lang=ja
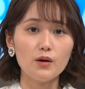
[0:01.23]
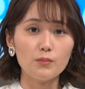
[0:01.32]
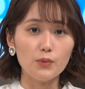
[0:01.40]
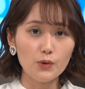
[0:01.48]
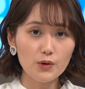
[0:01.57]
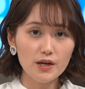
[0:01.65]

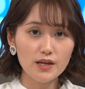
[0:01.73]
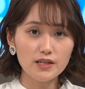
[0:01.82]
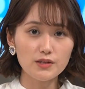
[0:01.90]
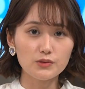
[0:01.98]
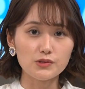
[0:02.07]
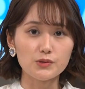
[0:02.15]
防衛費
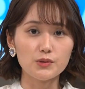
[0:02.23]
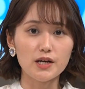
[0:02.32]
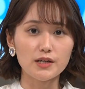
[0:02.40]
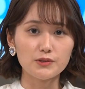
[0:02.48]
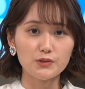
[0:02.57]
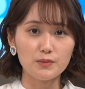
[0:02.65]
の増
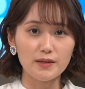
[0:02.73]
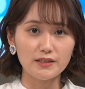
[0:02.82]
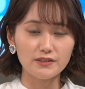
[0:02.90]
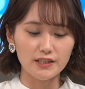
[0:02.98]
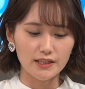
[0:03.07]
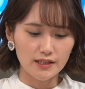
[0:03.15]
額をめぐ
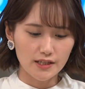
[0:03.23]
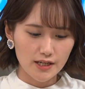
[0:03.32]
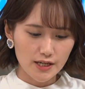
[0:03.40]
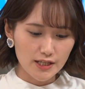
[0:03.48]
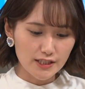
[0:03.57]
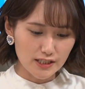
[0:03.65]
り
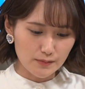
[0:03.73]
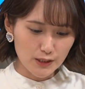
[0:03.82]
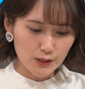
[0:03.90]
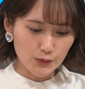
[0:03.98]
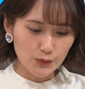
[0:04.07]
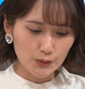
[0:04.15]
自民
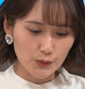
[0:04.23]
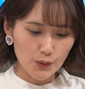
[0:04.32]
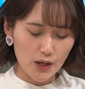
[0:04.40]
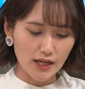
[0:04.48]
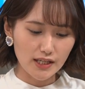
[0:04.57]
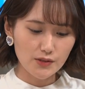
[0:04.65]
党の
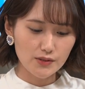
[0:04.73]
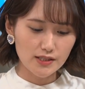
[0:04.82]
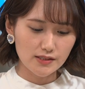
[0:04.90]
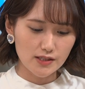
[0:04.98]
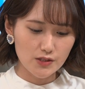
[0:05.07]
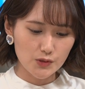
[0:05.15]
萩生田
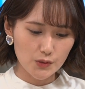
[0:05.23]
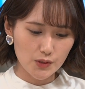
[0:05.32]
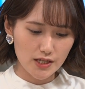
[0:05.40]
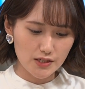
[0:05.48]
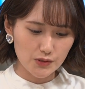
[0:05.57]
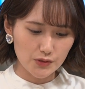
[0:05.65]
政調
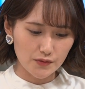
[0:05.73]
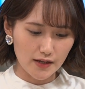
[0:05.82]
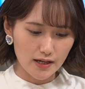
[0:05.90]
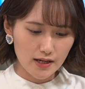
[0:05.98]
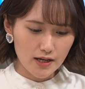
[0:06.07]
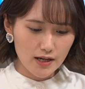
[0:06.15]
会長は
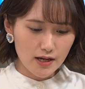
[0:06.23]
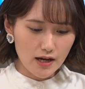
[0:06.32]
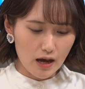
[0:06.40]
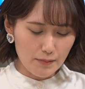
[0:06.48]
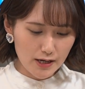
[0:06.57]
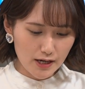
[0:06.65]
安
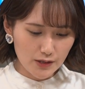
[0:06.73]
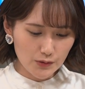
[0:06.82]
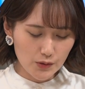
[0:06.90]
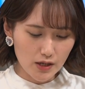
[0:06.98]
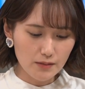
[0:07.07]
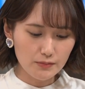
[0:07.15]
倍派の
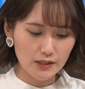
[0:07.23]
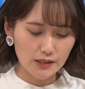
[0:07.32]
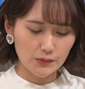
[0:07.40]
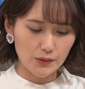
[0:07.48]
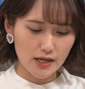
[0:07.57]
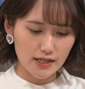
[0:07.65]
幹部らと
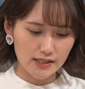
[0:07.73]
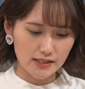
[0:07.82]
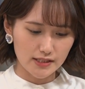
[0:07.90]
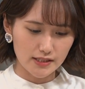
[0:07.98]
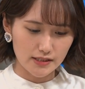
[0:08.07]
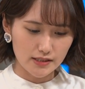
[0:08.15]
会談
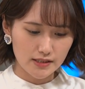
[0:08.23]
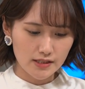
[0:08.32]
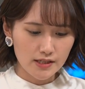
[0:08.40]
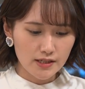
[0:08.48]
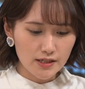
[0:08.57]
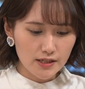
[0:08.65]
し
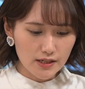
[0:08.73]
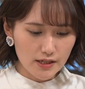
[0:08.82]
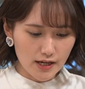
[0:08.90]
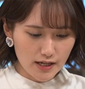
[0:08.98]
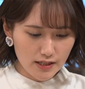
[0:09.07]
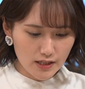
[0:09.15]

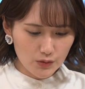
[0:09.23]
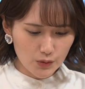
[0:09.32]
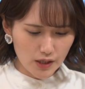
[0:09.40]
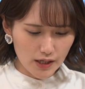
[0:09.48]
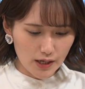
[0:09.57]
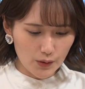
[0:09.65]
来年度か
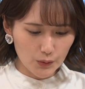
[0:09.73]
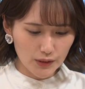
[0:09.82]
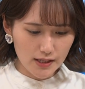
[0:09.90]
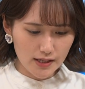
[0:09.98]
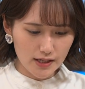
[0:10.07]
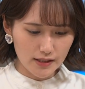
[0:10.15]
ら5年
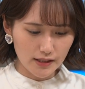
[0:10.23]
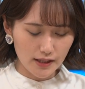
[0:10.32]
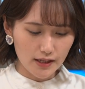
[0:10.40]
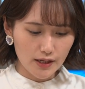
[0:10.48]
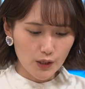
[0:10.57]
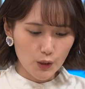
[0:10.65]
間で
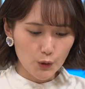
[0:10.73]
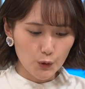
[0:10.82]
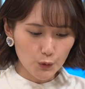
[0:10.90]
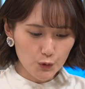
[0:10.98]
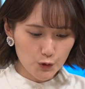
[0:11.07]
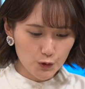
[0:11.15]

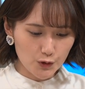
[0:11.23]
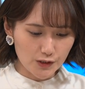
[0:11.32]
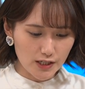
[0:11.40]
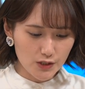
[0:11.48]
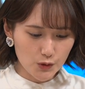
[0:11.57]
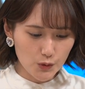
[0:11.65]

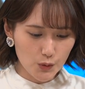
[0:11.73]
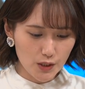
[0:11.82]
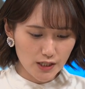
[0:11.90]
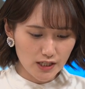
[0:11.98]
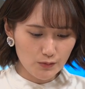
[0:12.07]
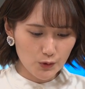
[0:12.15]
43兆円
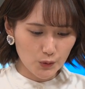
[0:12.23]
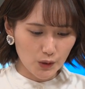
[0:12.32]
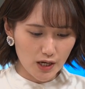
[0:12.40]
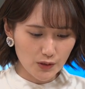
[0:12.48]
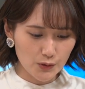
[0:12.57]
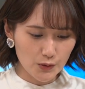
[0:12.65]
規模の
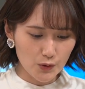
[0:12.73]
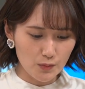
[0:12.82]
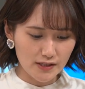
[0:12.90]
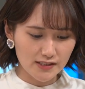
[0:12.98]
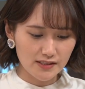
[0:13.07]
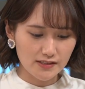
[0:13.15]
確保を目
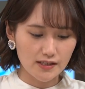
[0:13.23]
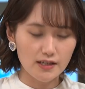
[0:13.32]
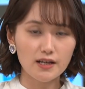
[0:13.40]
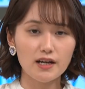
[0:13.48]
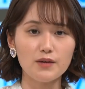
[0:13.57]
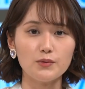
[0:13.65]
指す考
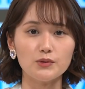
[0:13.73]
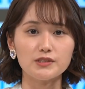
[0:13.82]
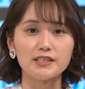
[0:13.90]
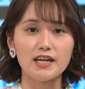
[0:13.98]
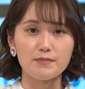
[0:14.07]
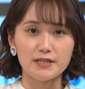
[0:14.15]
えを伝
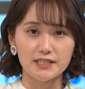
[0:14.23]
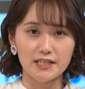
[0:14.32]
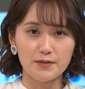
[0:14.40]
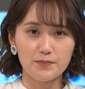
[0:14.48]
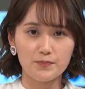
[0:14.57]
えました